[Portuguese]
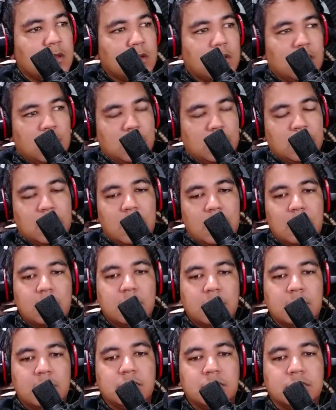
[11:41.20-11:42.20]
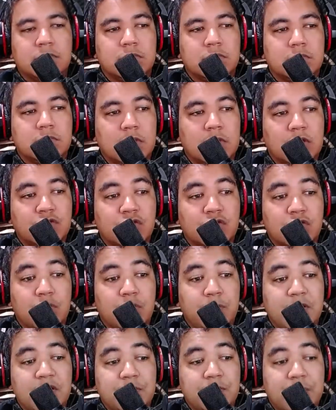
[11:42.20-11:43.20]
Então, eu só estou
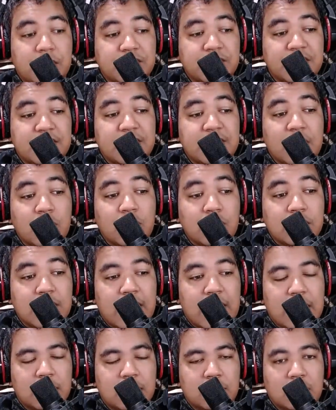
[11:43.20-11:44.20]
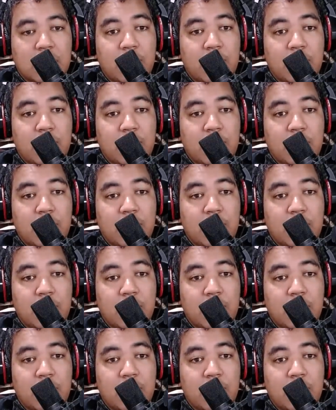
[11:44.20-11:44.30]
pedindo para você ter cuidado,